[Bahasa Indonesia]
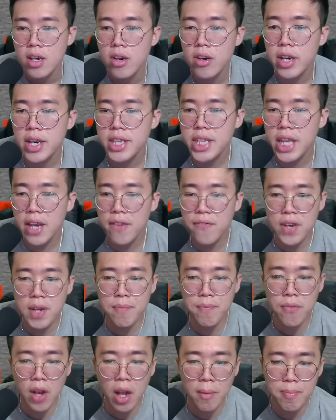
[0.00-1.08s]
Oke, okay, T
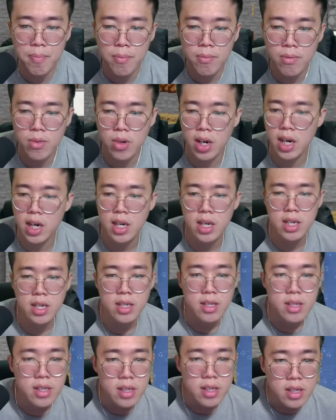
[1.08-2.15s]
flip flop. Wah.
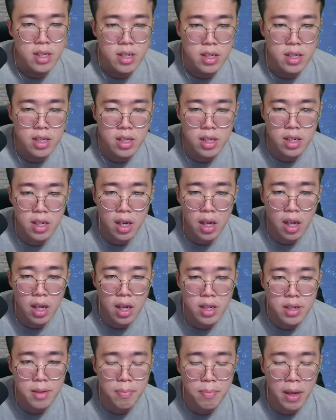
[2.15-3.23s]
Gila
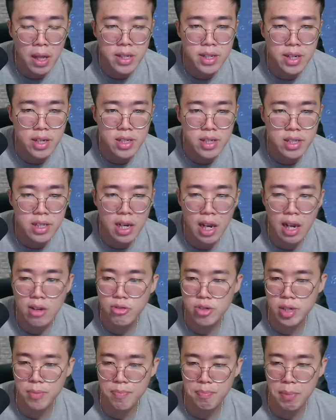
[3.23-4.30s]
ini pelajarannya
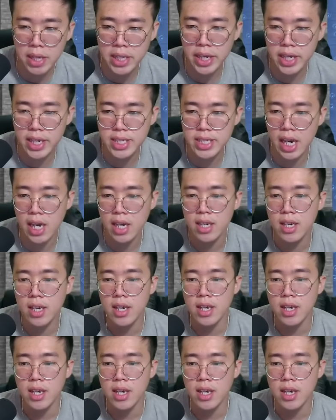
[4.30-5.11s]
terlalu cepat ya, guys ya.